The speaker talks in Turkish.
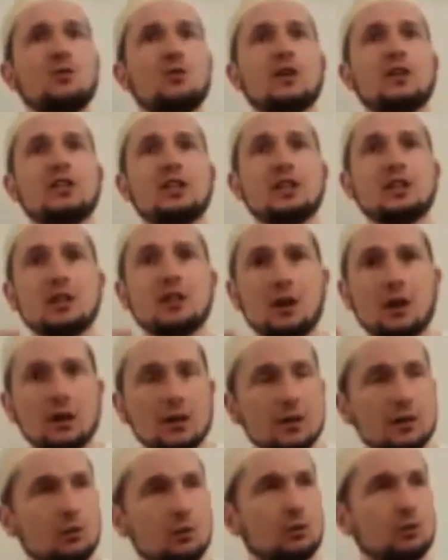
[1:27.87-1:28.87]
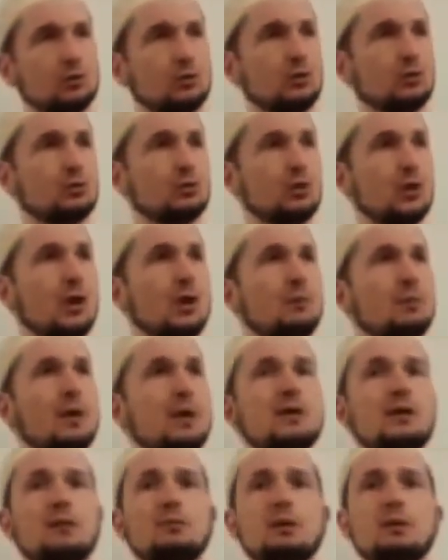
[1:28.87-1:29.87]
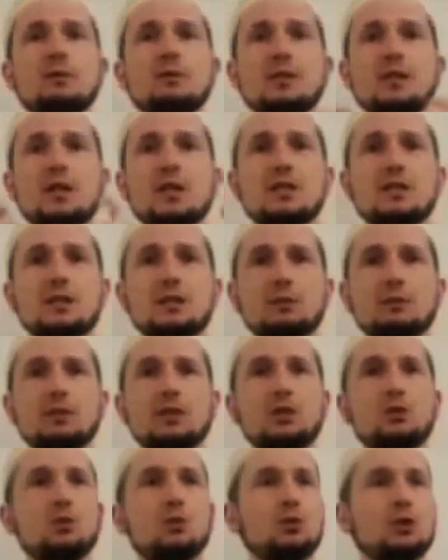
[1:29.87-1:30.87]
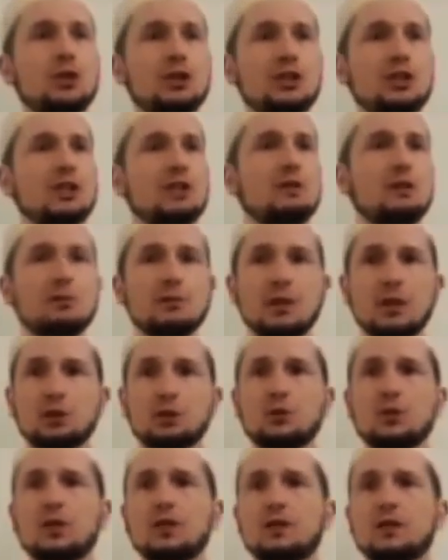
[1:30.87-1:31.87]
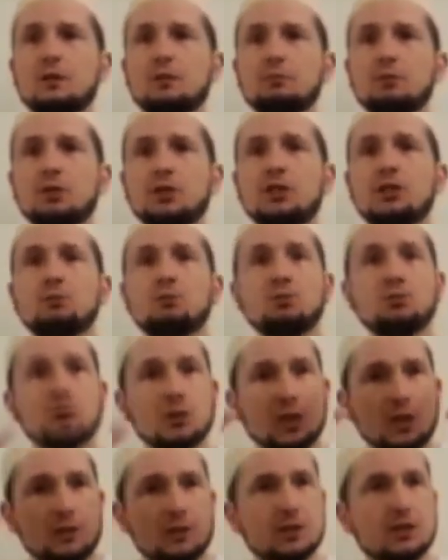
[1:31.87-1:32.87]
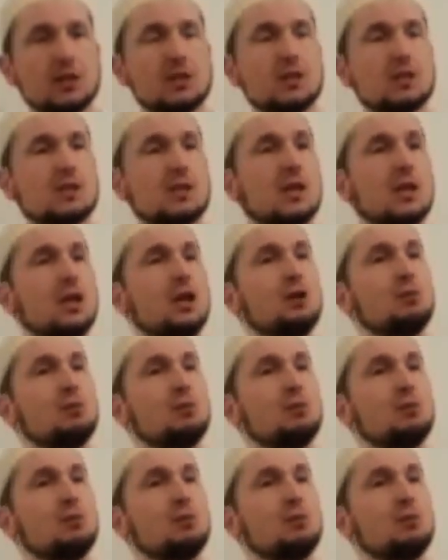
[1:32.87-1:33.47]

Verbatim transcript: Fakirin halini düşünürüz Peygamberimiz Aleyhisselam 2-3 gece devamlı aç olarak yatmıştı. Bunları hatırlarız.